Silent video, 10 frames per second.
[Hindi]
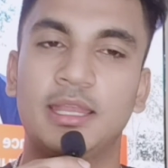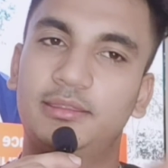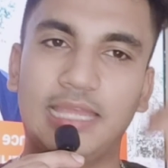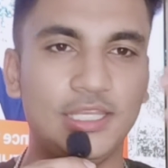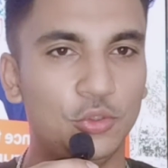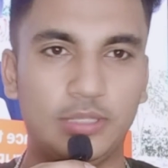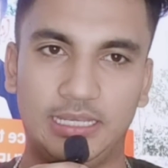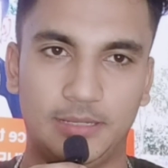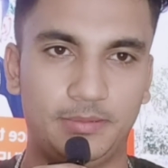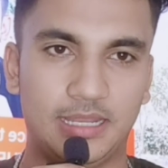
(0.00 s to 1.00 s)
देन यू कैन
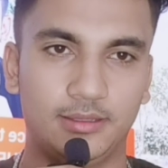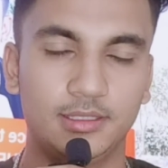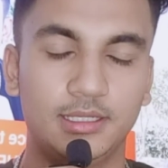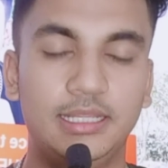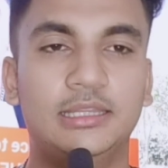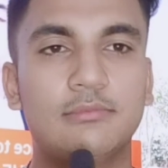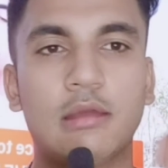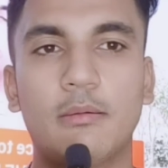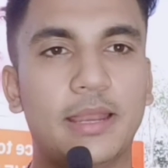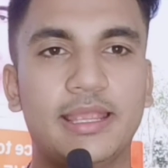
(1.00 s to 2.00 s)
अप्लाई ठीक है तब
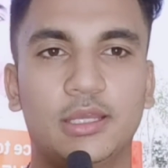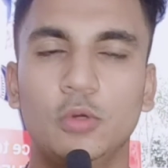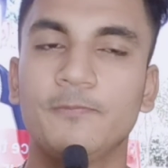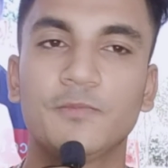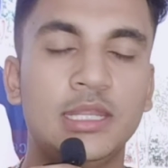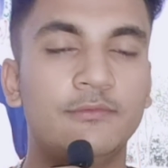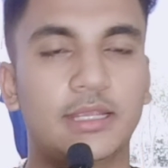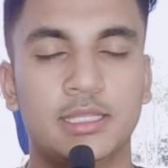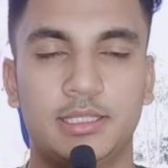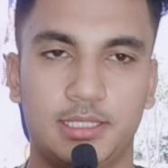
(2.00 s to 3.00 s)
आप अप्लाई करो इन
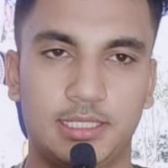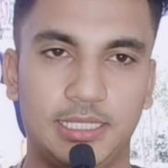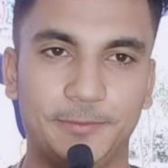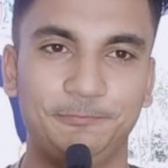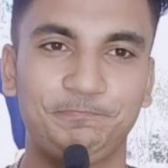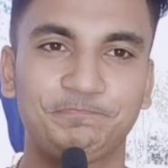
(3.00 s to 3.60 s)
वैकेंसीज के लिए